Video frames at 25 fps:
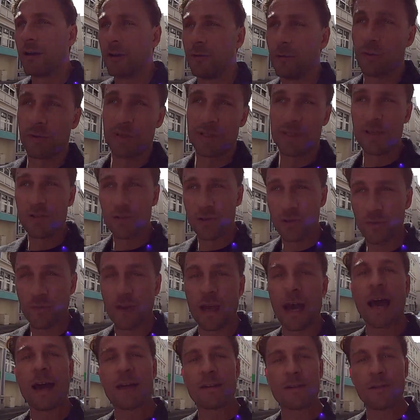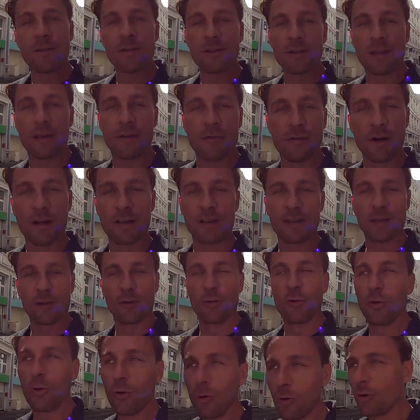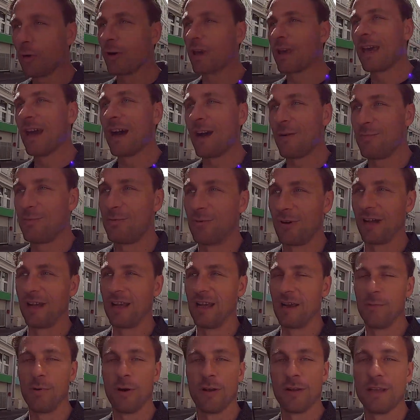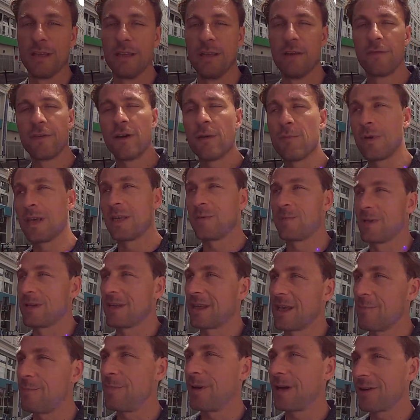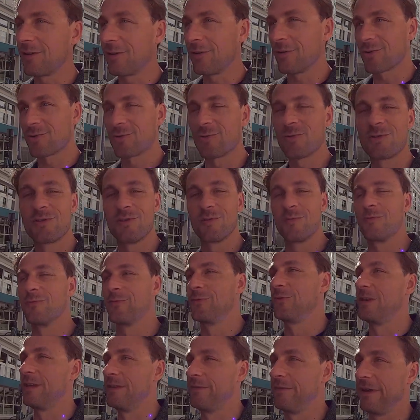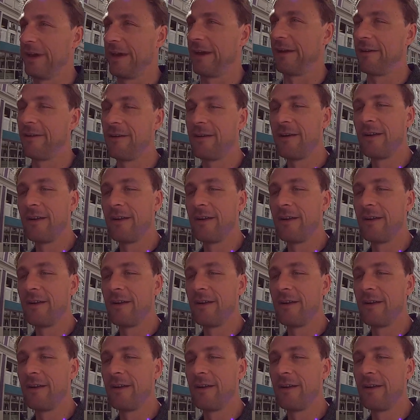Donc si je devais attendre d'avoir des gros regards pour aller aborder des femmes, il bah, il se passerait pas grand-chose dans mon univers.